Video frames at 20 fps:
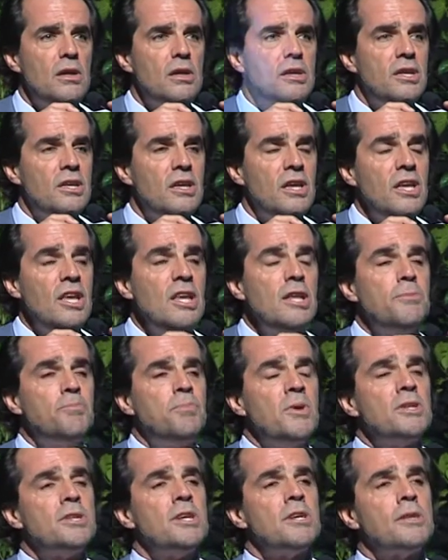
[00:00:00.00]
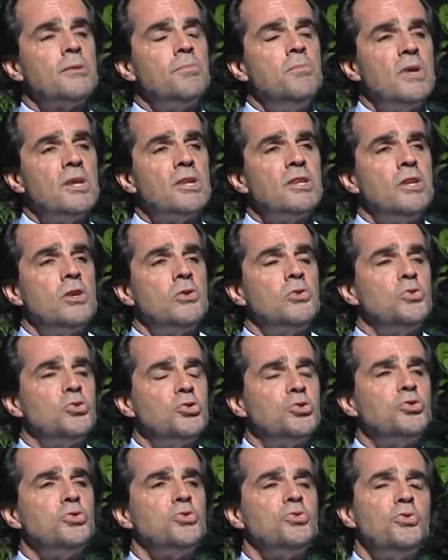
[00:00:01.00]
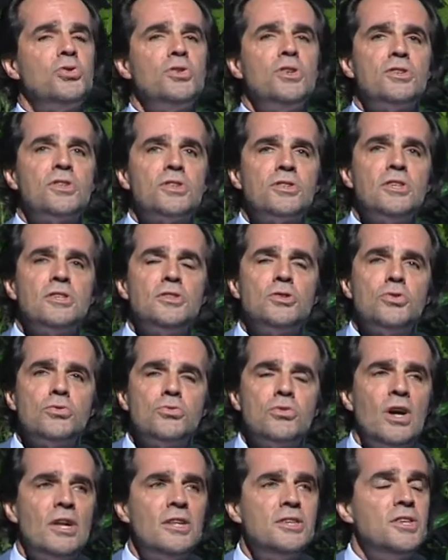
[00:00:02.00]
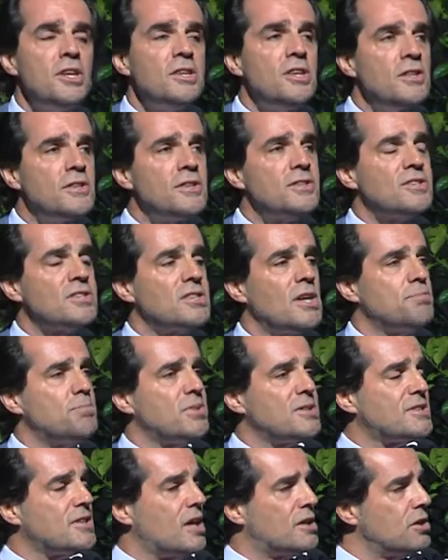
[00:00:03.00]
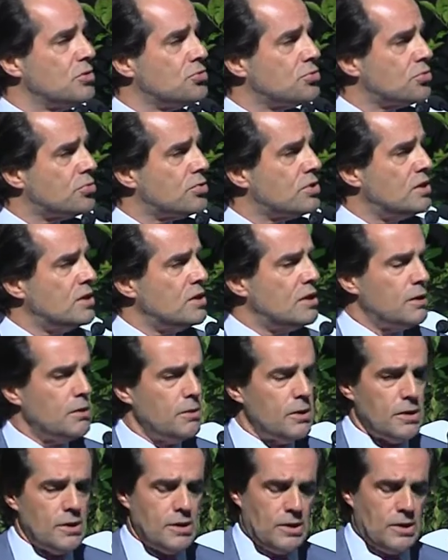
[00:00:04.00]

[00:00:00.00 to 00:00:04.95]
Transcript: que, independentemente da conjuntura internacional e daquilo que se está a passar na Turquia